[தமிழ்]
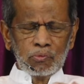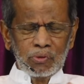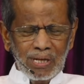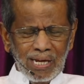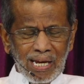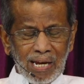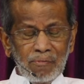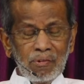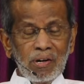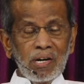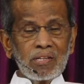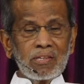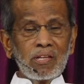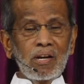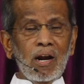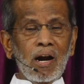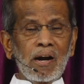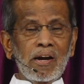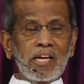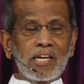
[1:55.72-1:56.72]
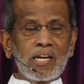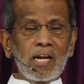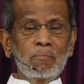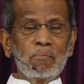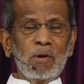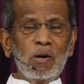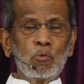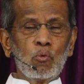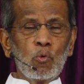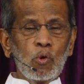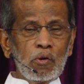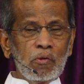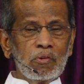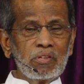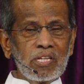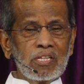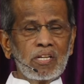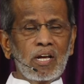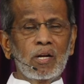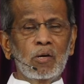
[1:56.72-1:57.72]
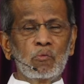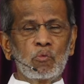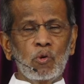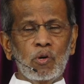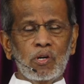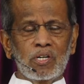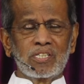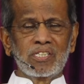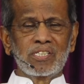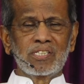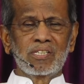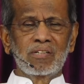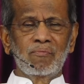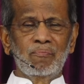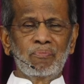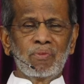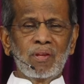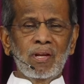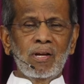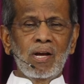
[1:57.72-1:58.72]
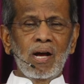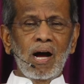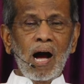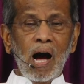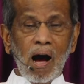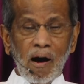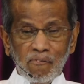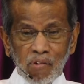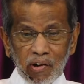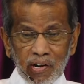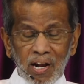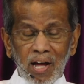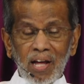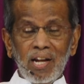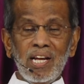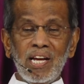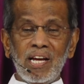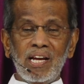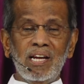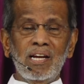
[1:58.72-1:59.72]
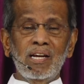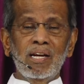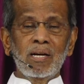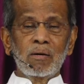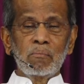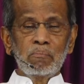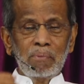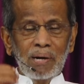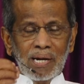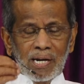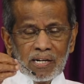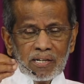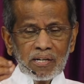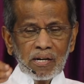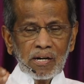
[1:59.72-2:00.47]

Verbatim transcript: தேவனிடத்தில் அடைக்கலமாய் ஓடி வந்ததான உனக்கு அவராலே பலன்